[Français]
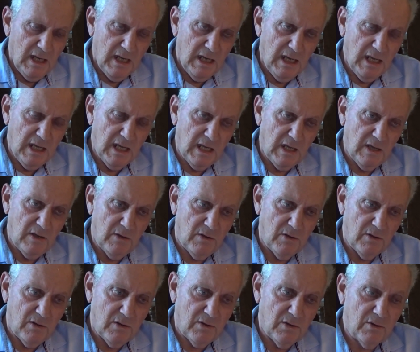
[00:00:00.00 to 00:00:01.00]
Et
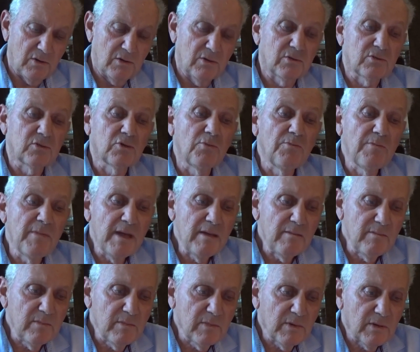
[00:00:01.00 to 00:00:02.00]
de
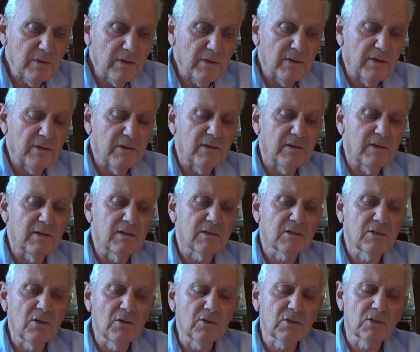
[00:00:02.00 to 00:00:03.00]
même,
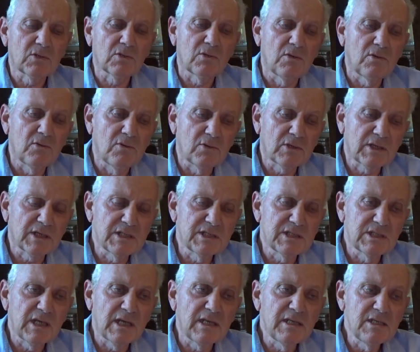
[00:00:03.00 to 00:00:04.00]
quand le
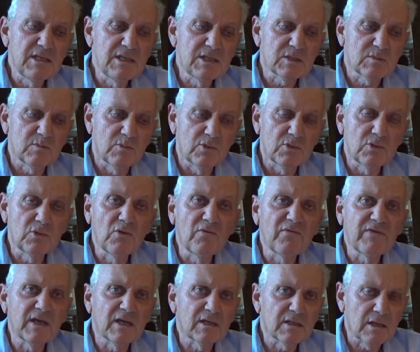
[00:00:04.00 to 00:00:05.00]
christianisme
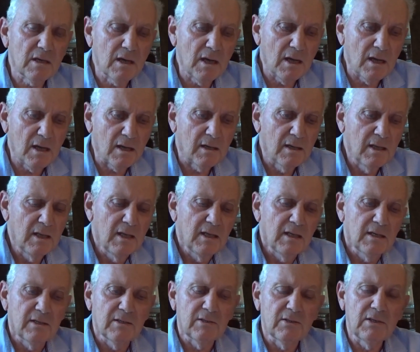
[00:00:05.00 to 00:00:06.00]
deviendra
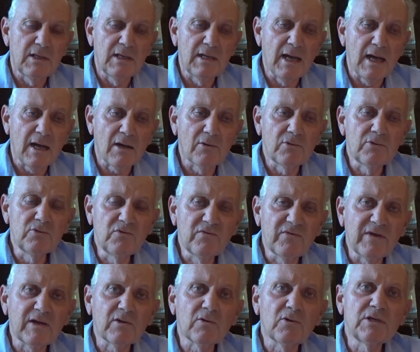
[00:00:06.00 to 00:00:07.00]
euh, la
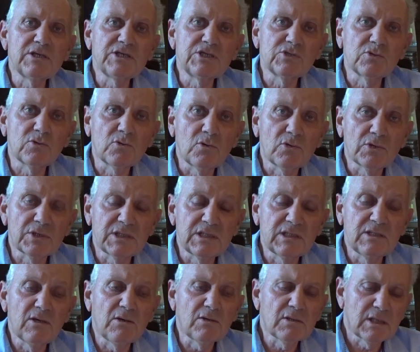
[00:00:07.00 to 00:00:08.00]
nouvelle religion de
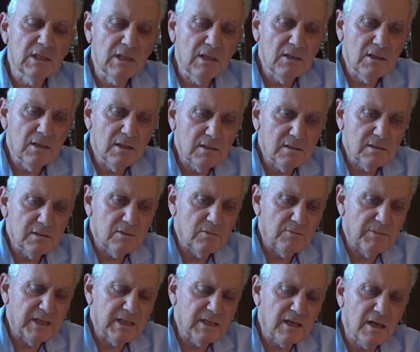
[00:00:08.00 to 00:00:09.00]
l'Occident, qui
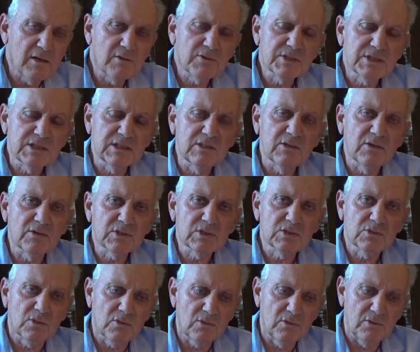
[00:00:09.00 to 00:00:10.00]
euh, mènera l'Occident
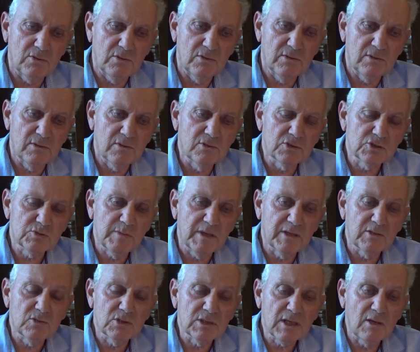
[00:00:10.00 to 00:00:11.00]
sur le,
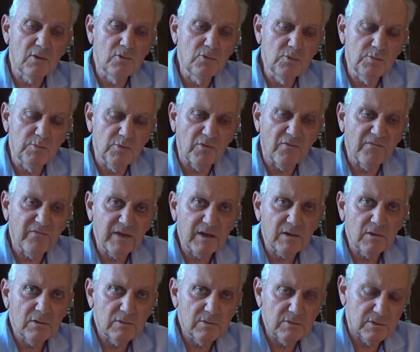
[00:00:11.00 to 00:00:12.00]
chemin du salut pour
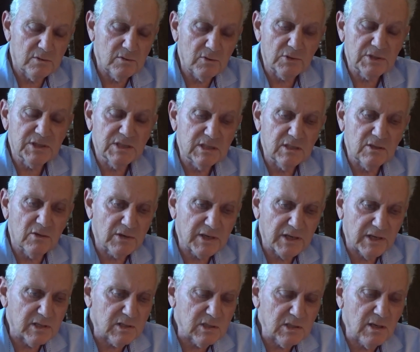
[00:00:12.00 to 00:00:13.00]
faire l'Occident
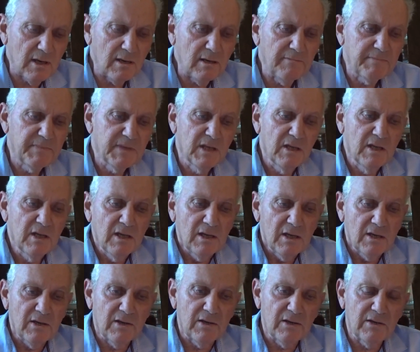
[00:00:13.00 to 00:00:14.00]
chrétien,
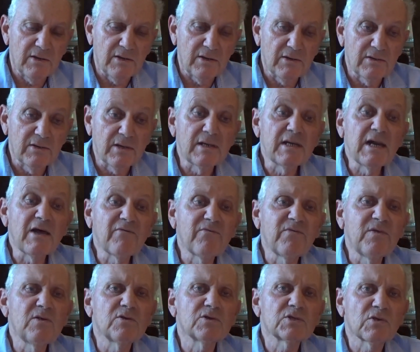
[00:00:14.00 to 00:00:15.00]
euh, la
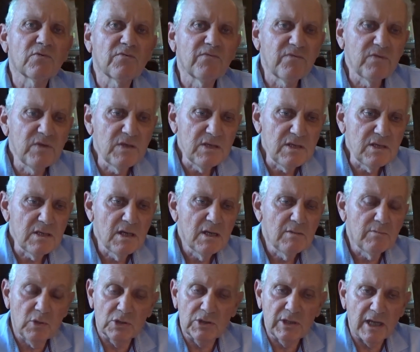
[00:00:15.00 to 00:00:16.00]
philosophie
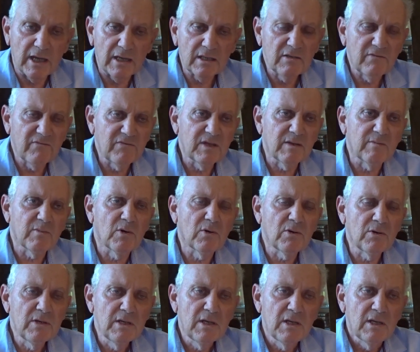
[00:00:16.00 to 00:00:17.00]
moderne,
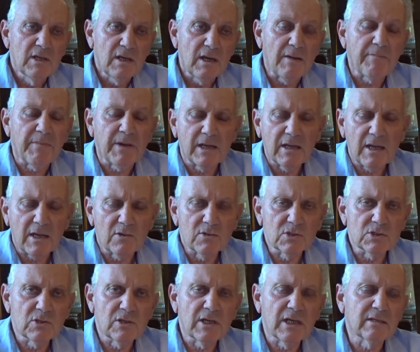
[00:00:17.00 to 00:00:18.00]
évidemment, après, à
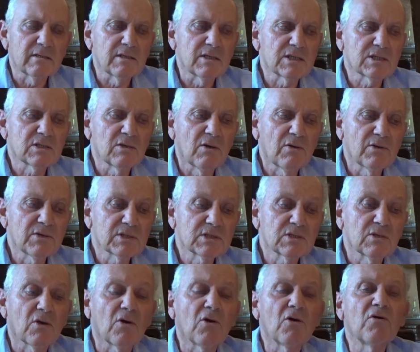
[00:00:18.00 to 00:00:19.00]
cause de la
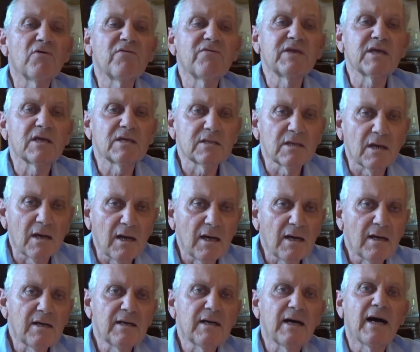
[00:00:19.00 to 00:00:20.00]
Renaissance,
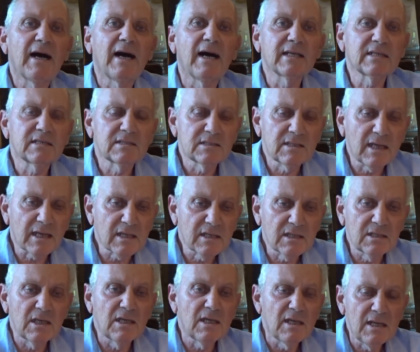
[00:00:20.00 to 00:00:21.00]
reviendra
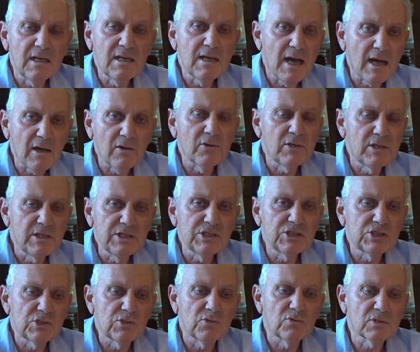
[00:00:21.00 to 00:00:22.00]
attaquer la
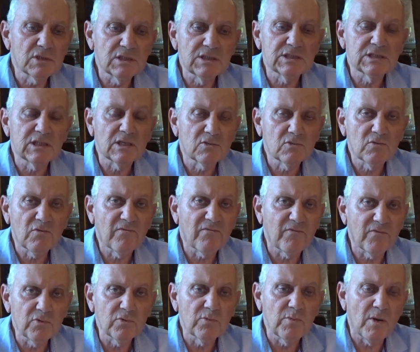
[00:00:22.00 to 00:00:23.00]
religion qui sert de
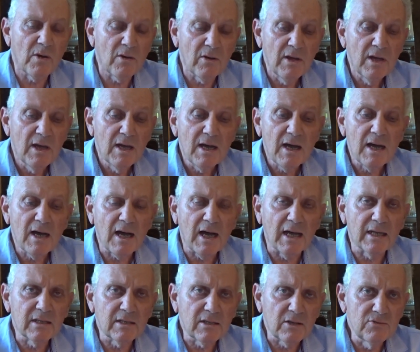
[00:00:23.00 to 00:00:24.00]
fondement
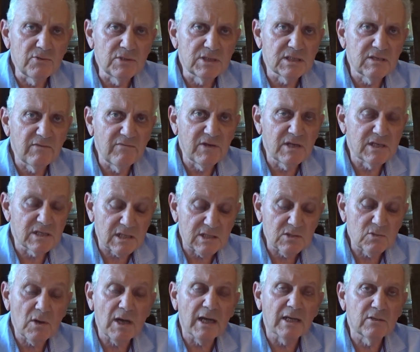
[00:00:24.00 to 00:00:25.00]
à une
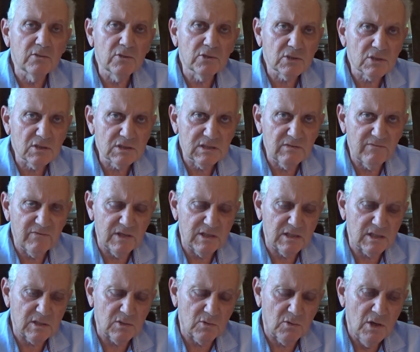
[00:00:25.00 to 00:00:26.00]
civilisation, à notre
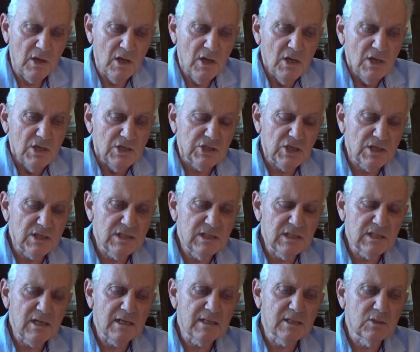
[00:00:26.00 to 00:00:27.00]
civilisation.
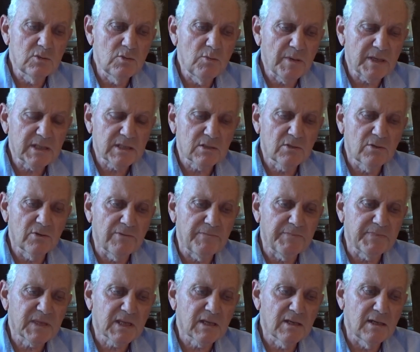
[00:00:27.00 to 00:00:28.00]
J'insiste là-dessus parce
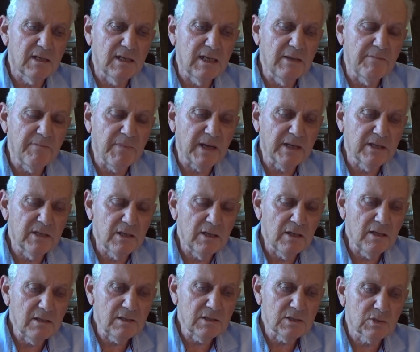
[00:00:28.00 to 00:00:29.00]
que les
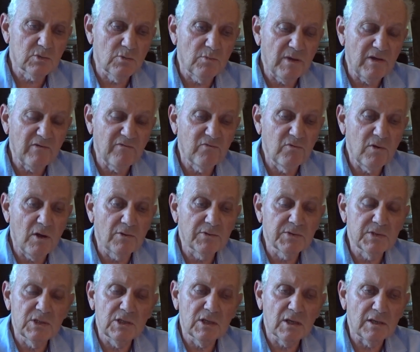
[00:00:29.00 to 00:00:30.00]
païens sont parfois
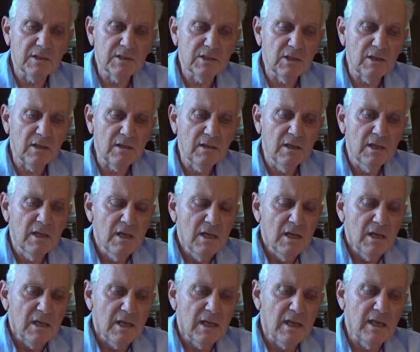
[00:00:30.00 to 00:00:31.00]
antichrétiens,
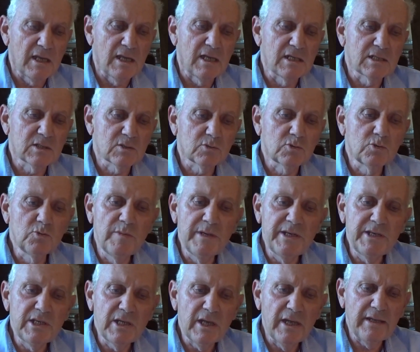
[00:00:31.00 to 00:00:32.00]
et ils ont
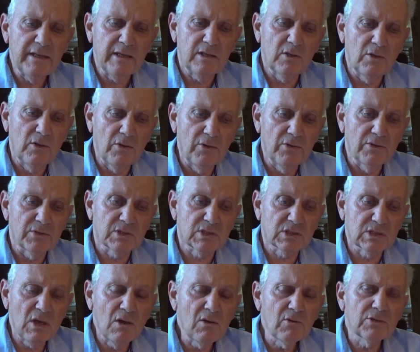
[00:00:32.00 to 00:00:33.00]
oublié que
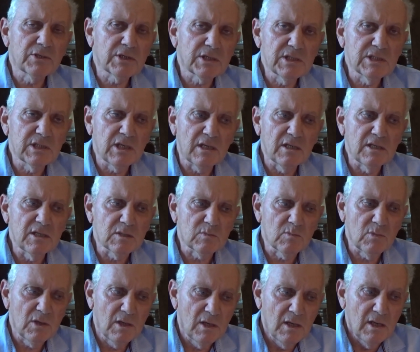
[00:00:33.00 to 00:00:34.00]
sans le
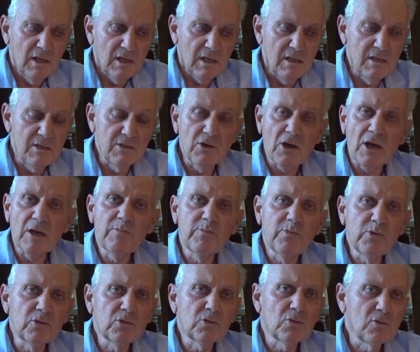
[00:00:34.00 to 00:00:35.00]
christianisme, il n'y aurait
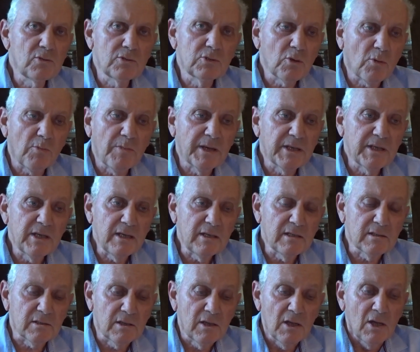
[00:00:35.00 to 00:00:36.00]
plus de culture
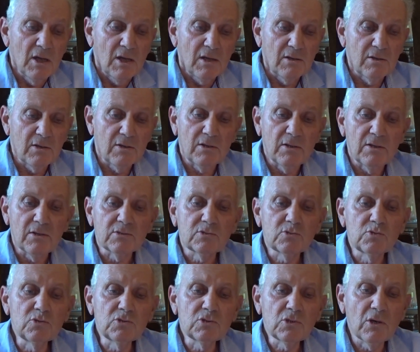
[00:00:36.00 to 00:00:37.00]
païenne. Euh,
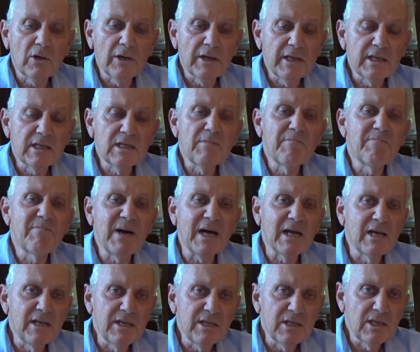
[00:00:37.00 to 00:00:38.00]
tout aurait été
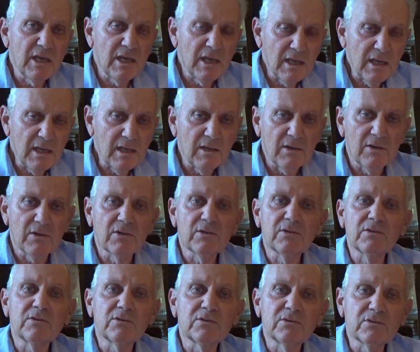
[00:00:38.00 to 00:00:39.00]
balayé
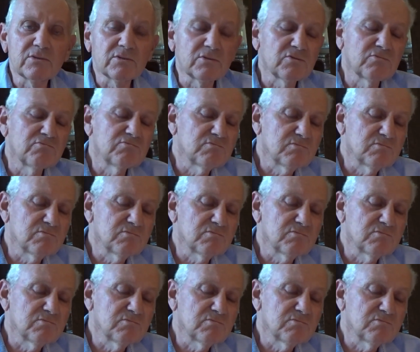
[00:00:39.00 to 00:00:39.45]
euh,